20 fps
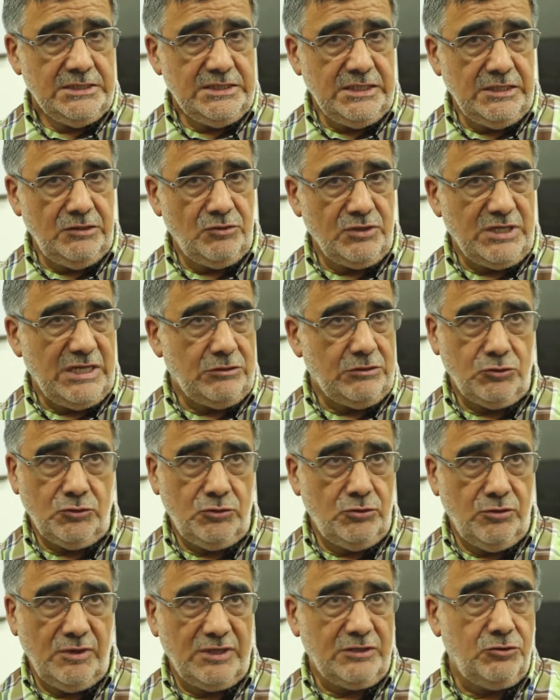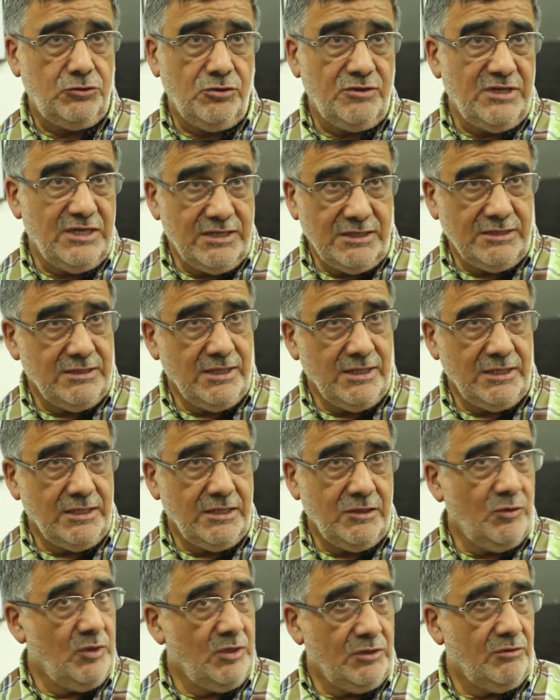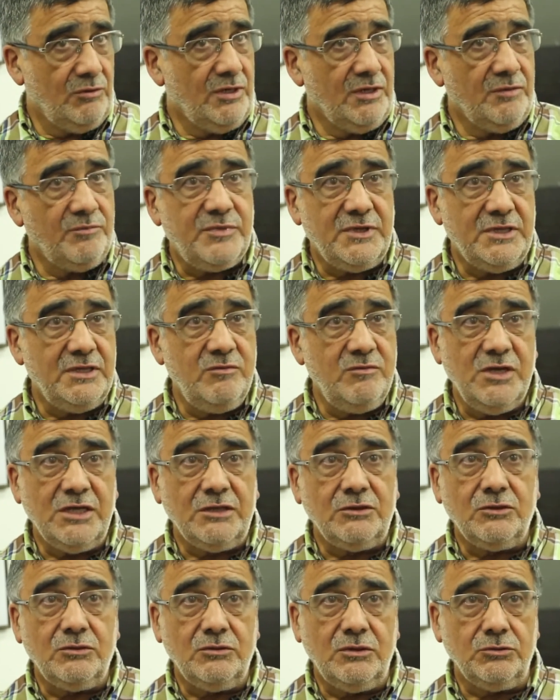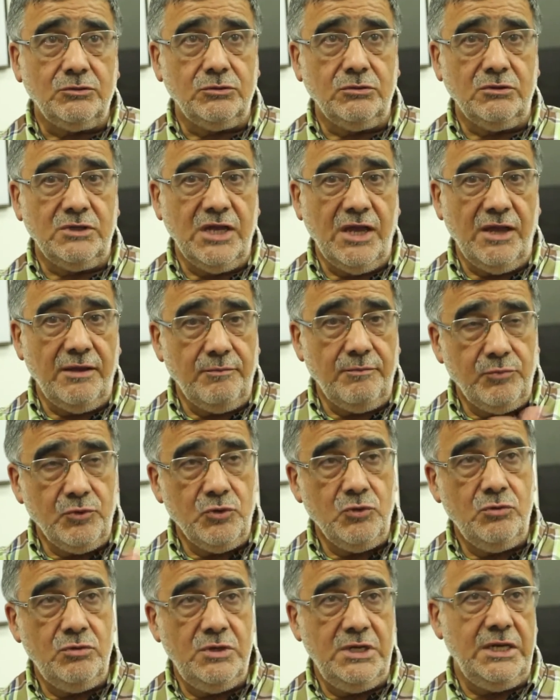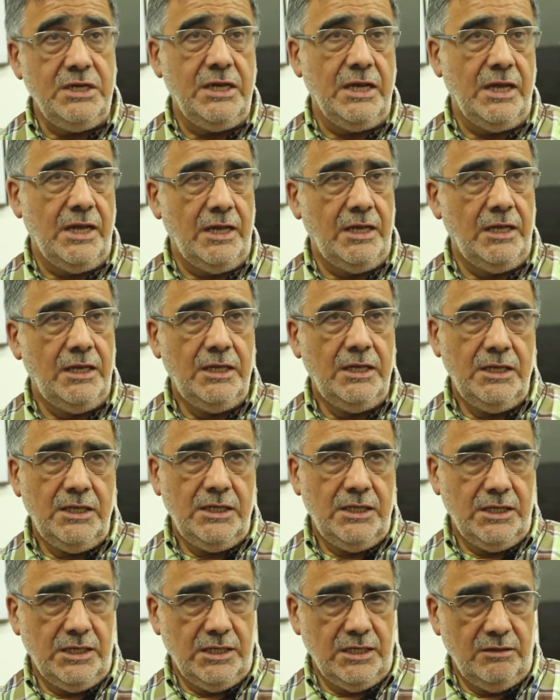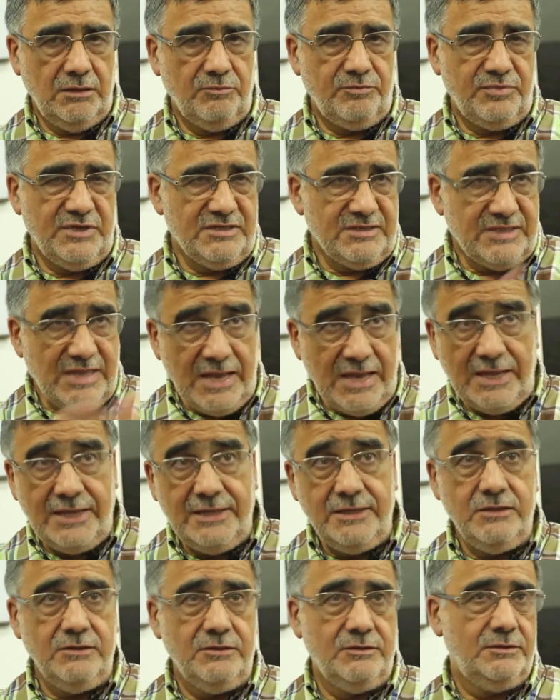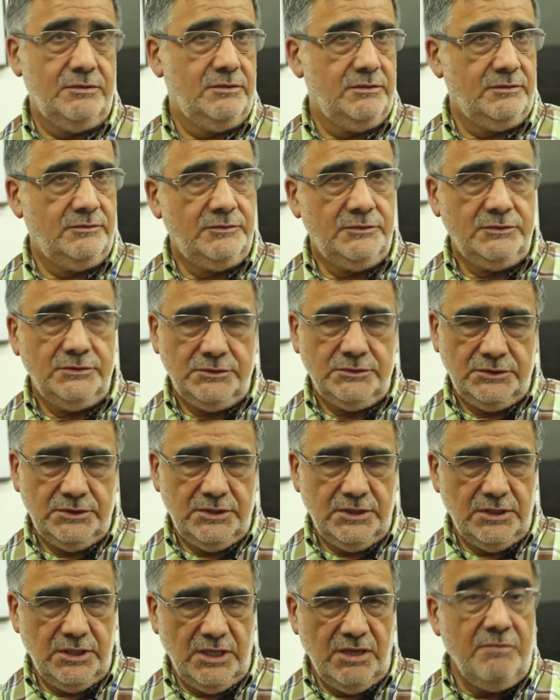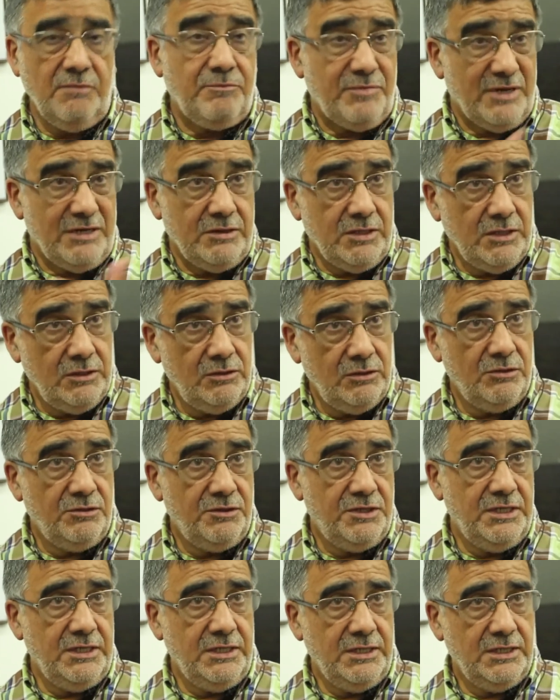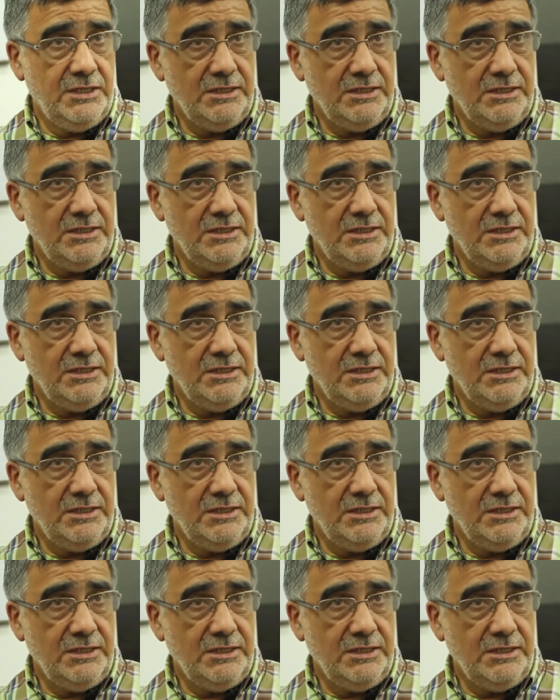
sino que a todos los actores que tienen que ver con el emprendimiento, autoridades públicas, eh, empresarios, emprendedores,